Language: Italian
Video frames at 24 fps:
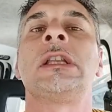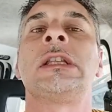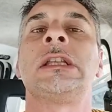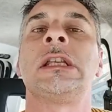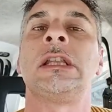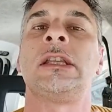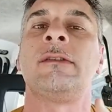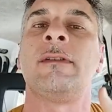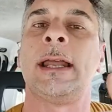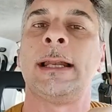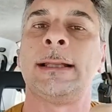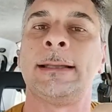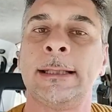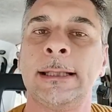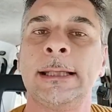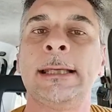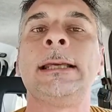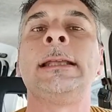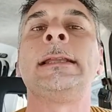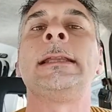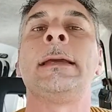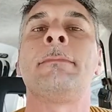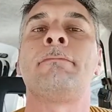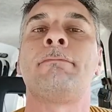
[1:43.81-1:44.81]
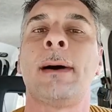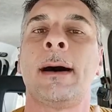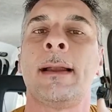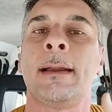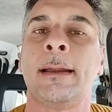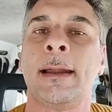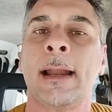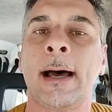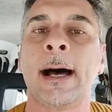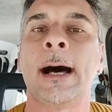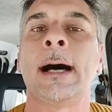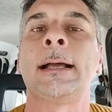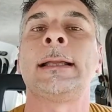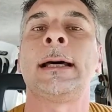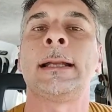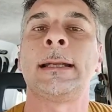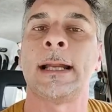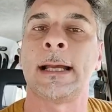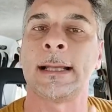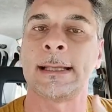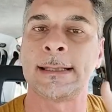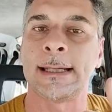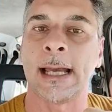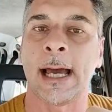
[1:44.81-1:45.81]
si divertite, ballate,
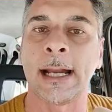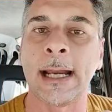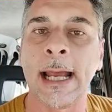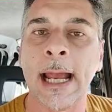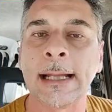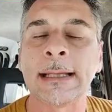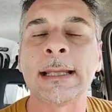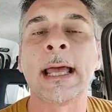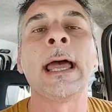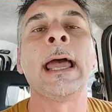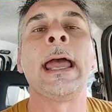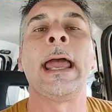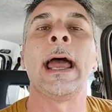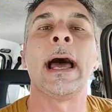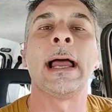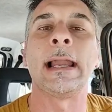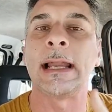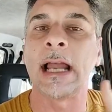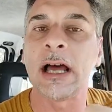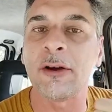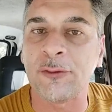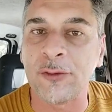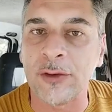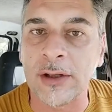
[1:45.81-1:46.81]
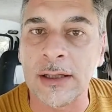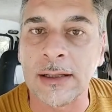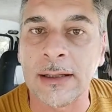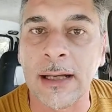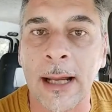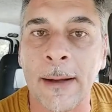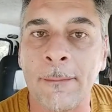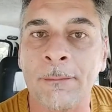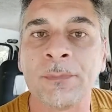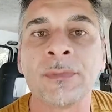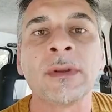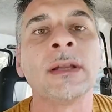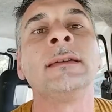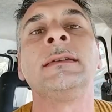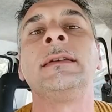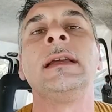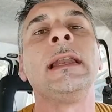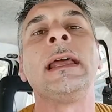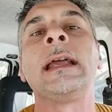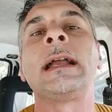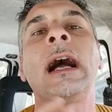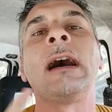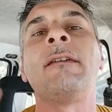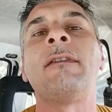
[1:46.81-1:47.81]
annanziate e alla fine te
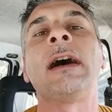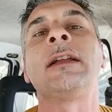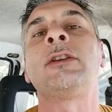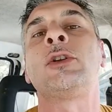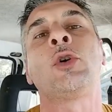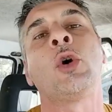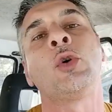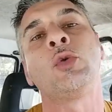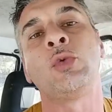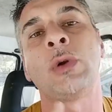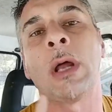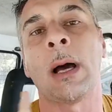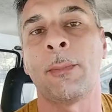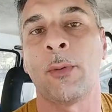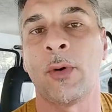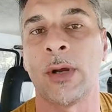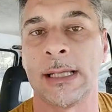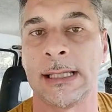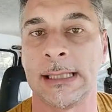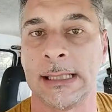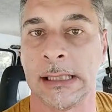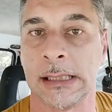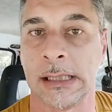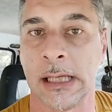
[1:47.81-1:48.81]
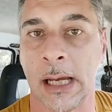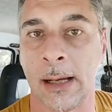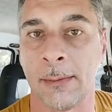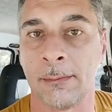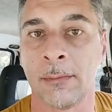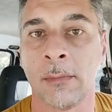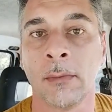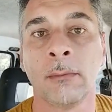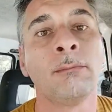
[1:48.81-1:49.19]
le cavate con una poesia.